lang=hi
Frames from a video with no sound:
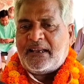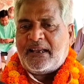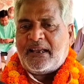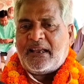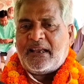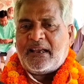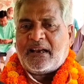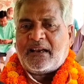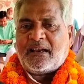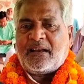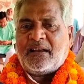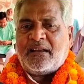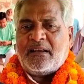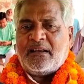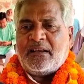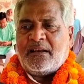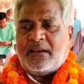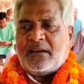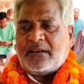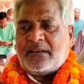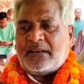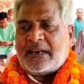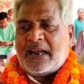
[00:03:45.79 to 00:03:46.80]
एक
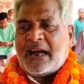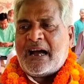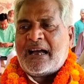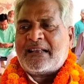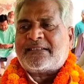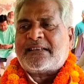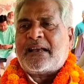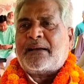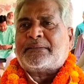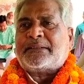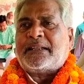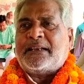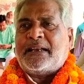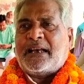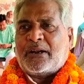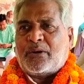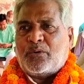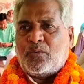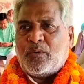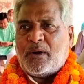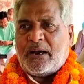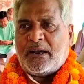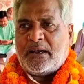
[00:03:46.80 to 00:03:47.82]
ढांचा तैयार
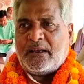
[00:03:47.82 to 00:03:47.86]
हुआ है